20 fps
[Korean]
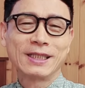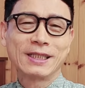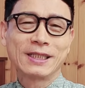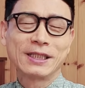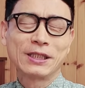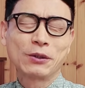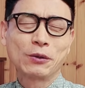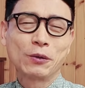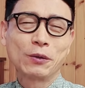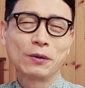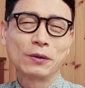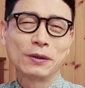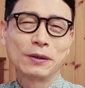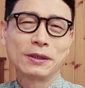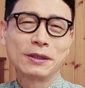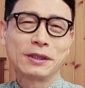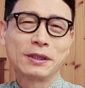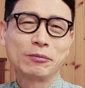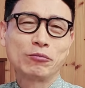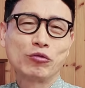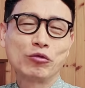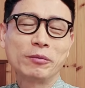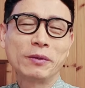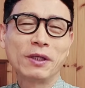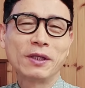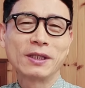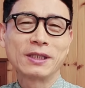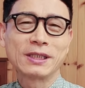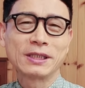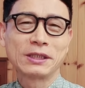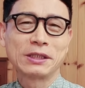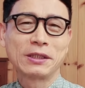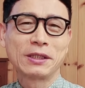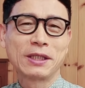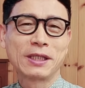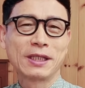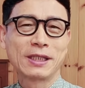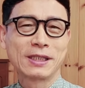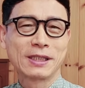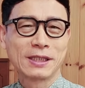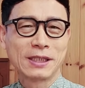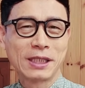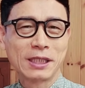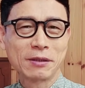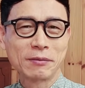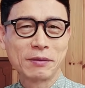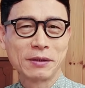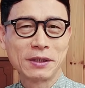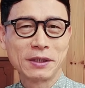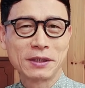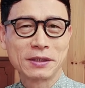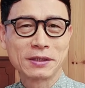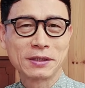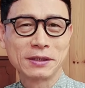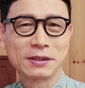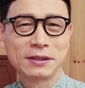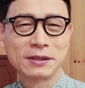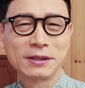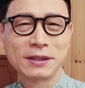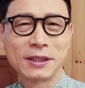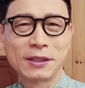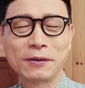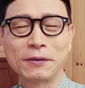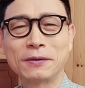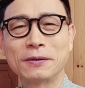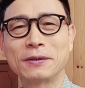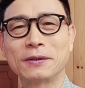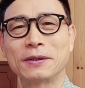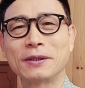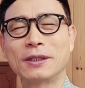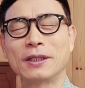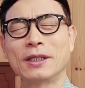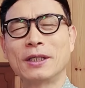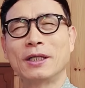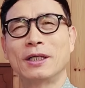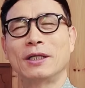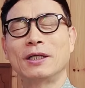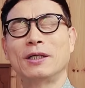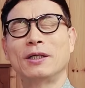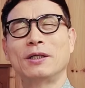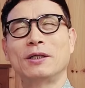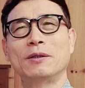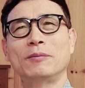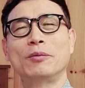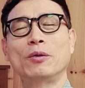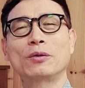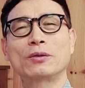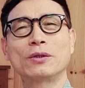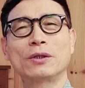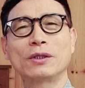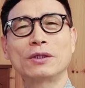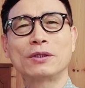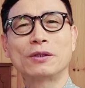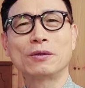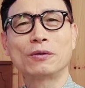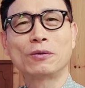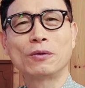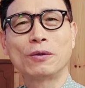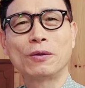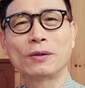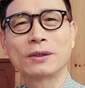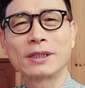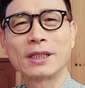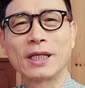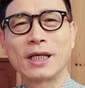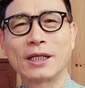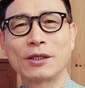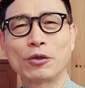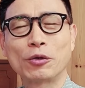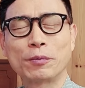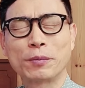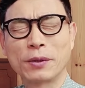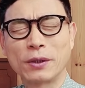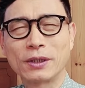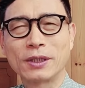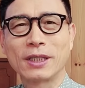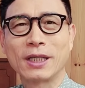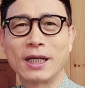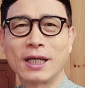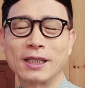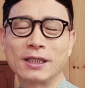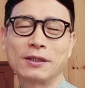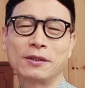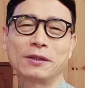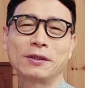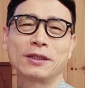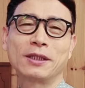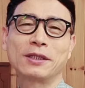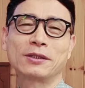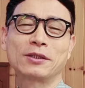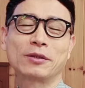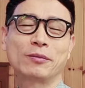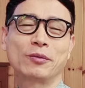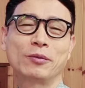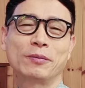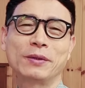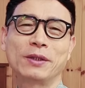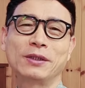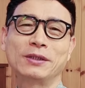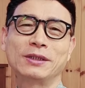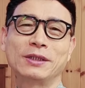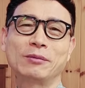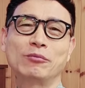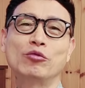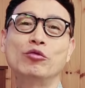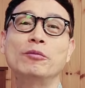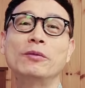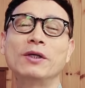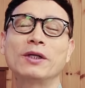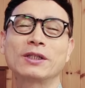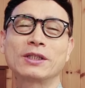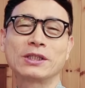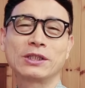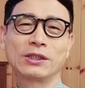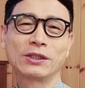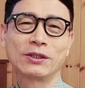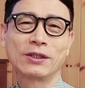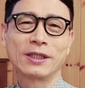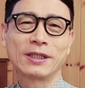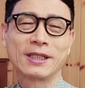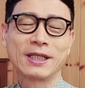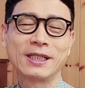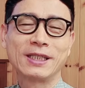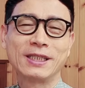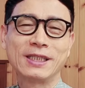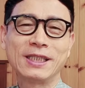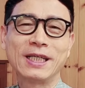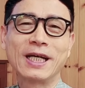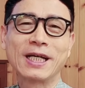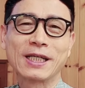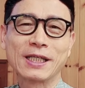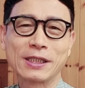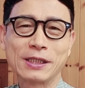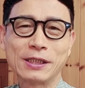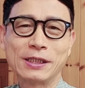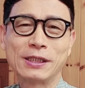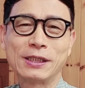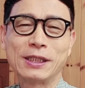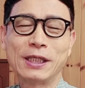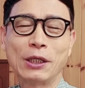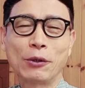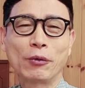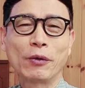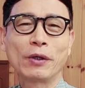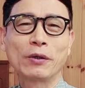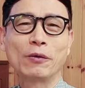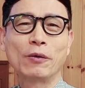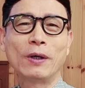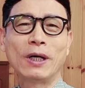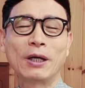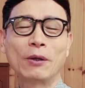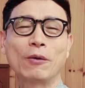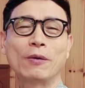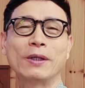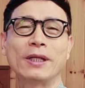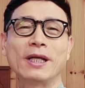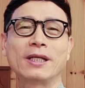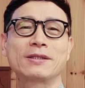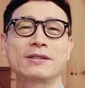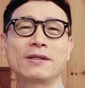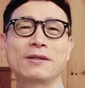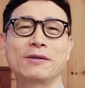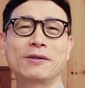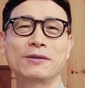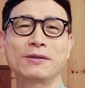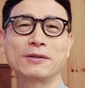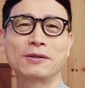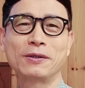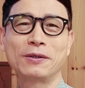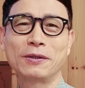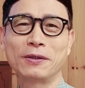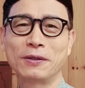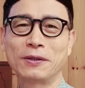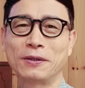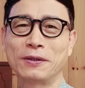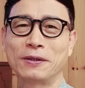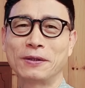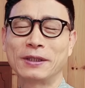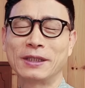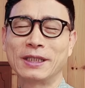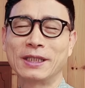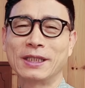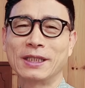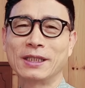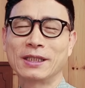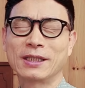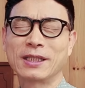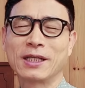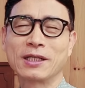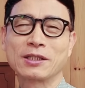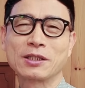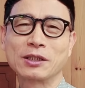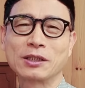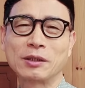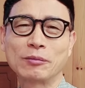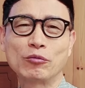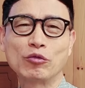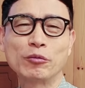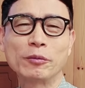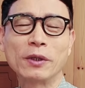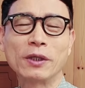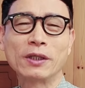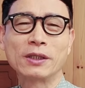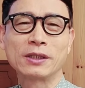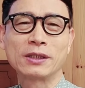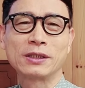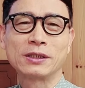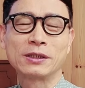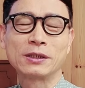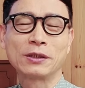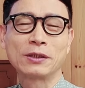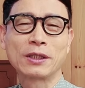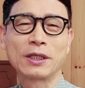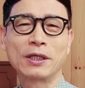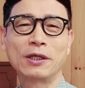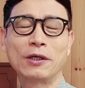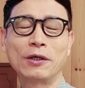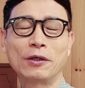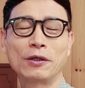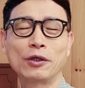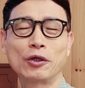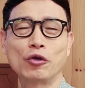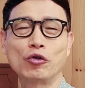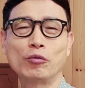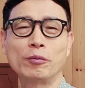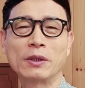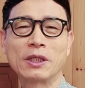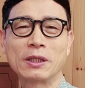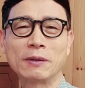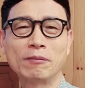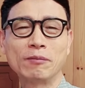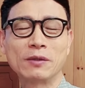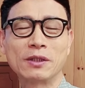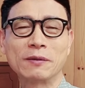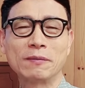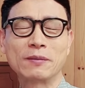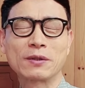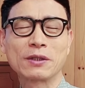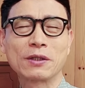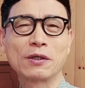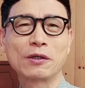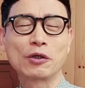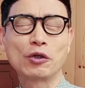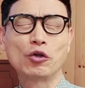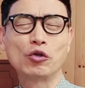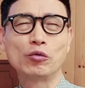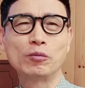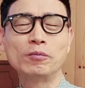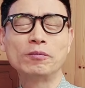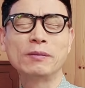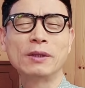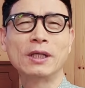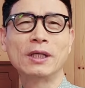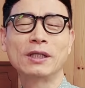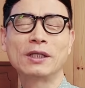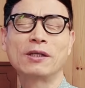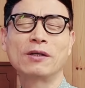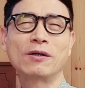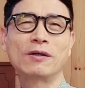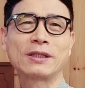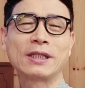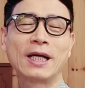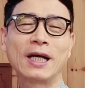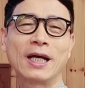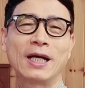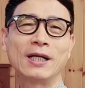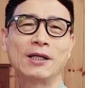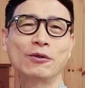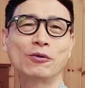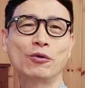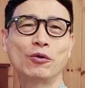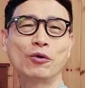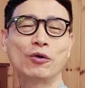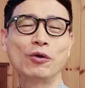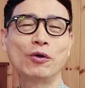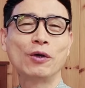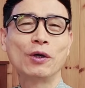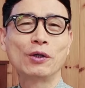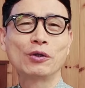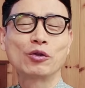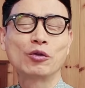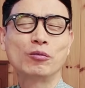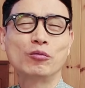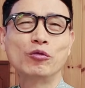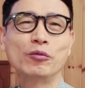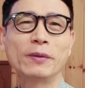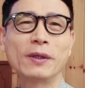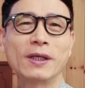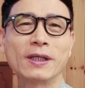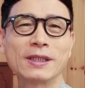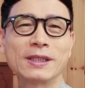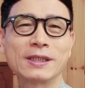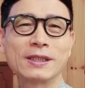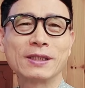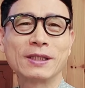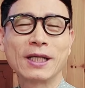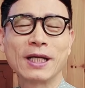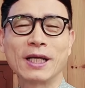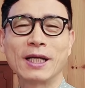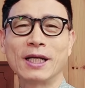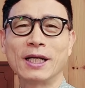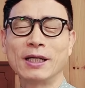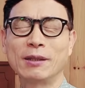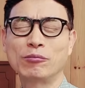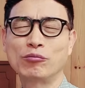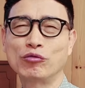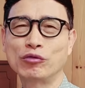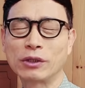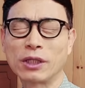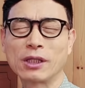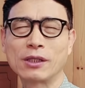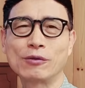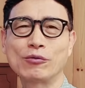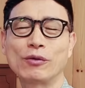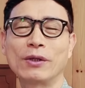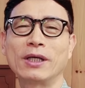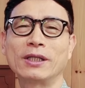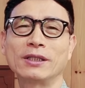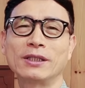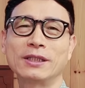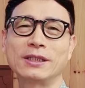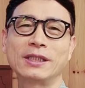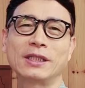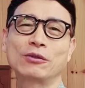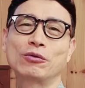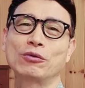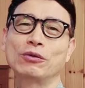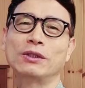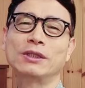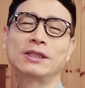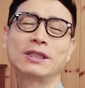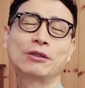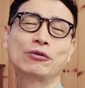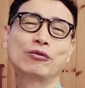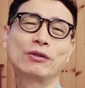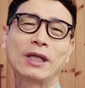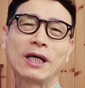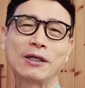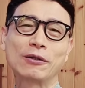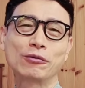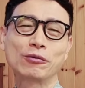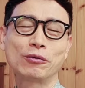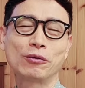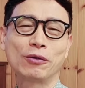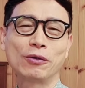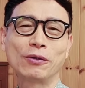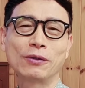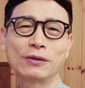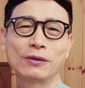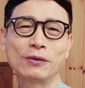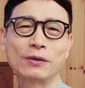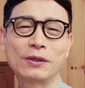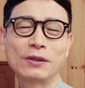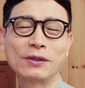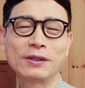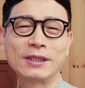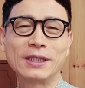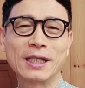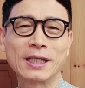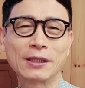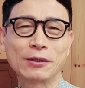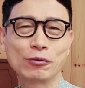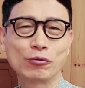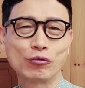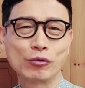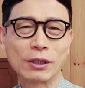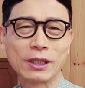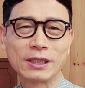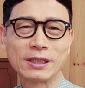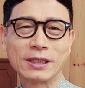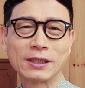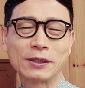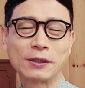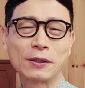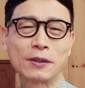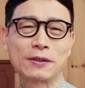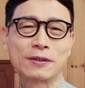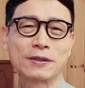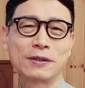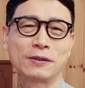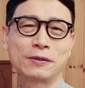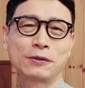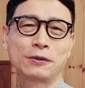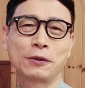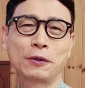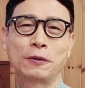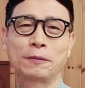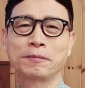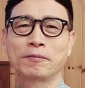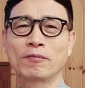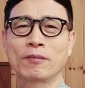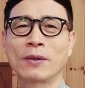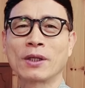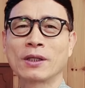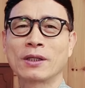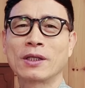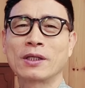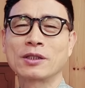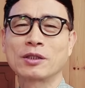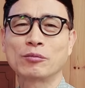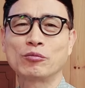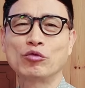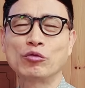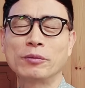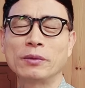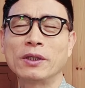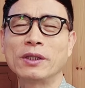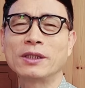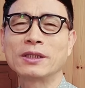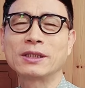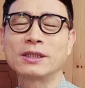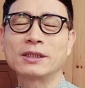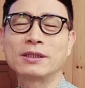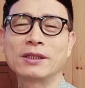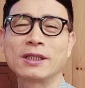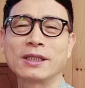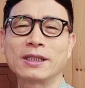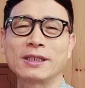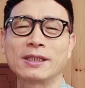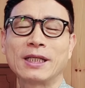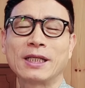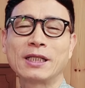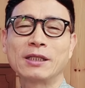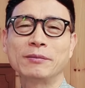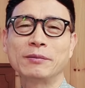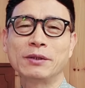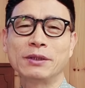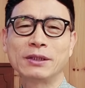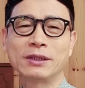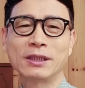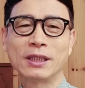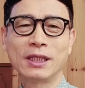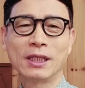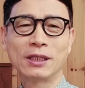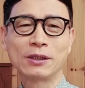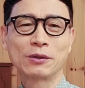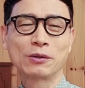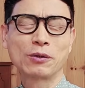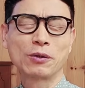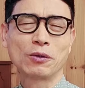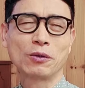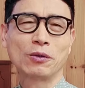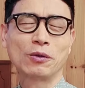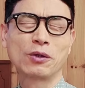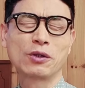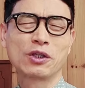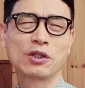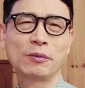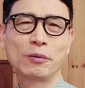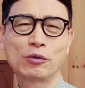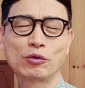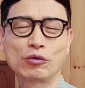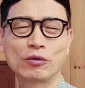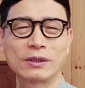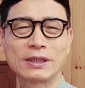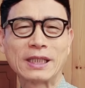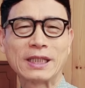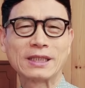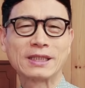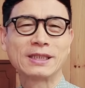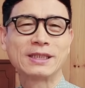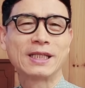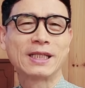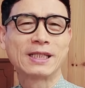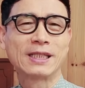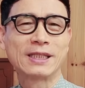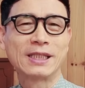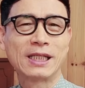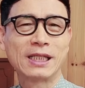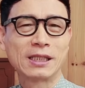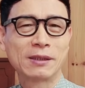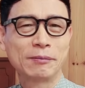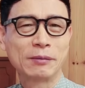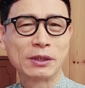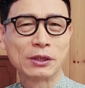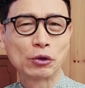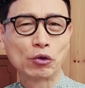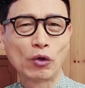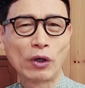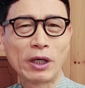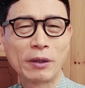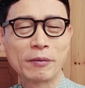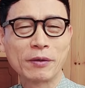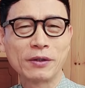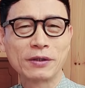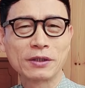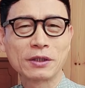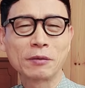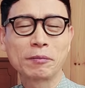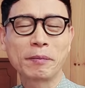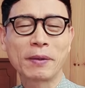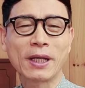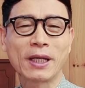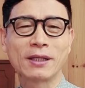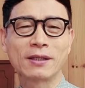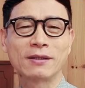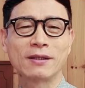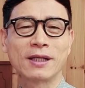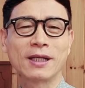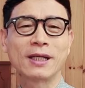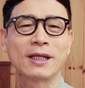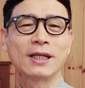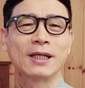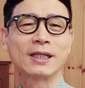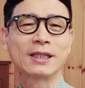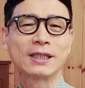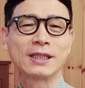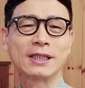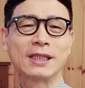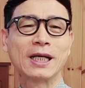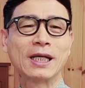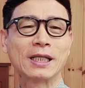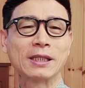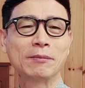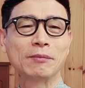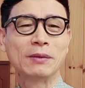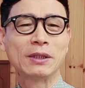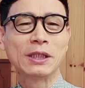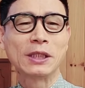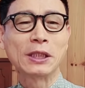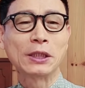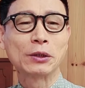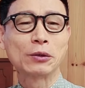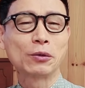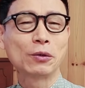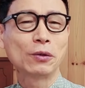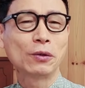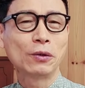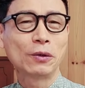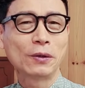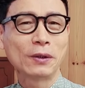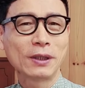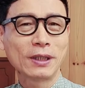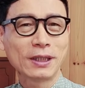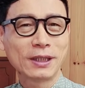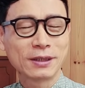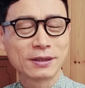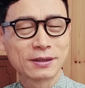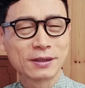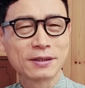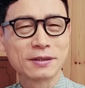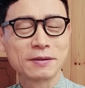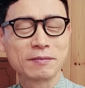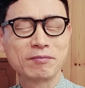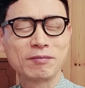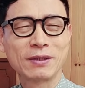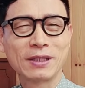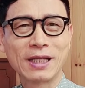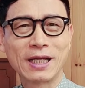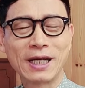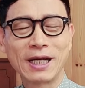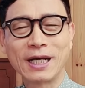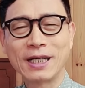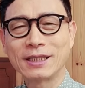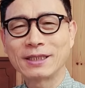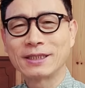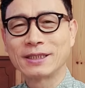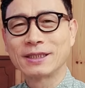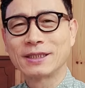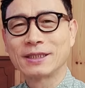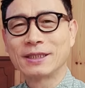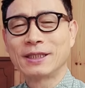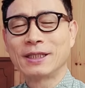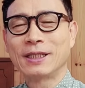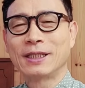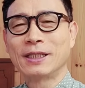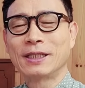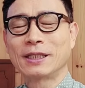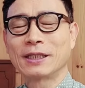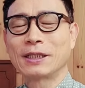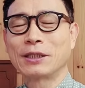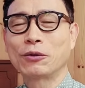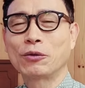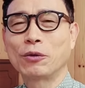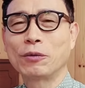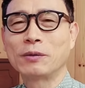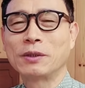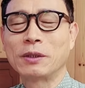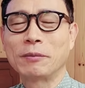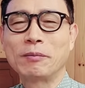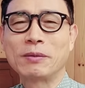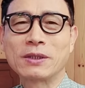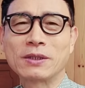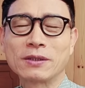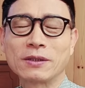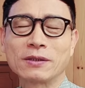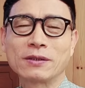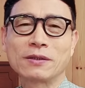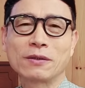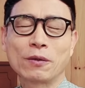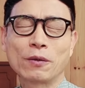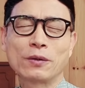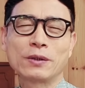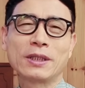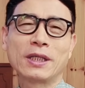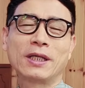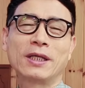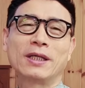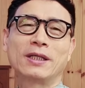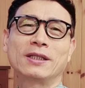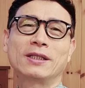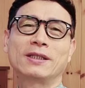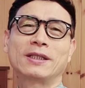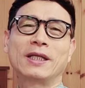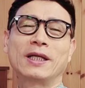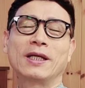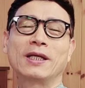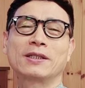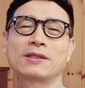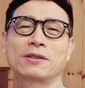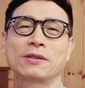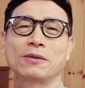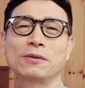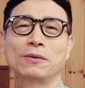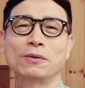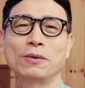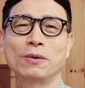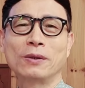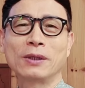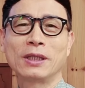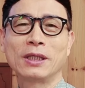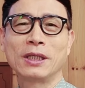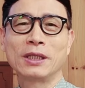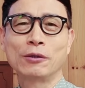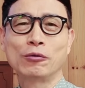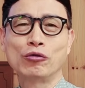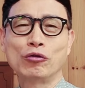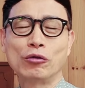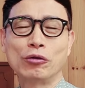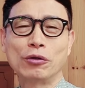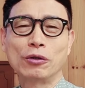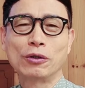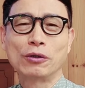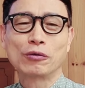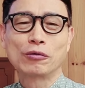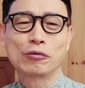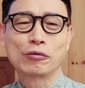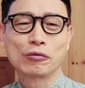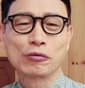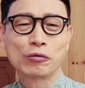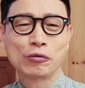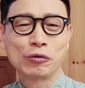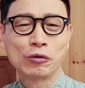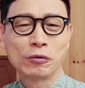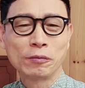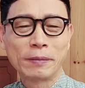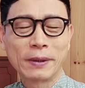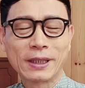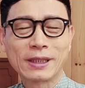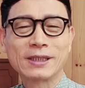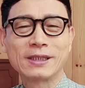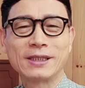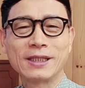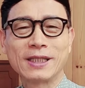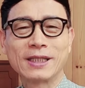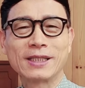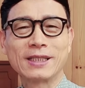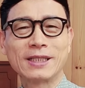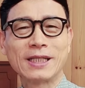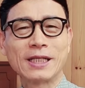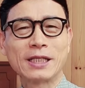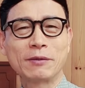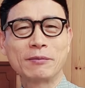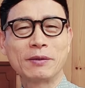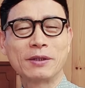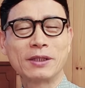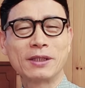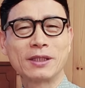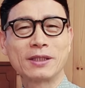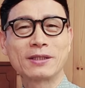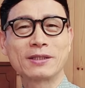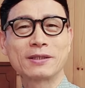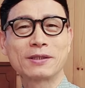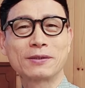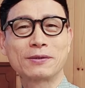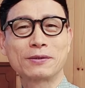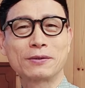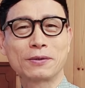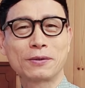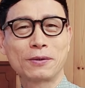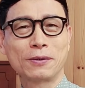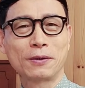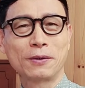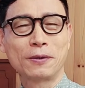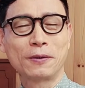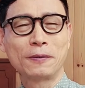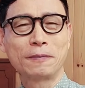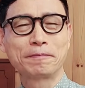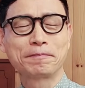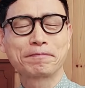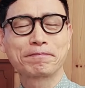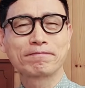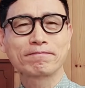그리고 이제 무명 시절에 기다림이 있었는데요. 어, 복덩이 들고 대학로 편이나 이런 데서 보면 이제 무명 시절에 대한 이야기를 회고하곤 했었거든요. 그래서 이제 무명 시절의 어려움, 힘듦, 서러움 이런 거 다 알고 또 무명 시절에 무대를 위한 의제도 의자도 나르고 또 이런 이야기도 우리가 이제 들었었죠. 그래서 무명 시절의 기다림은 또 김호중 자신의 기다림이기도 하면서 팬들의 기다림이기도 했었습니다. 그리고 이제 미스터 트롯의 대성공 이후 군백기의 기다림이 있었죠.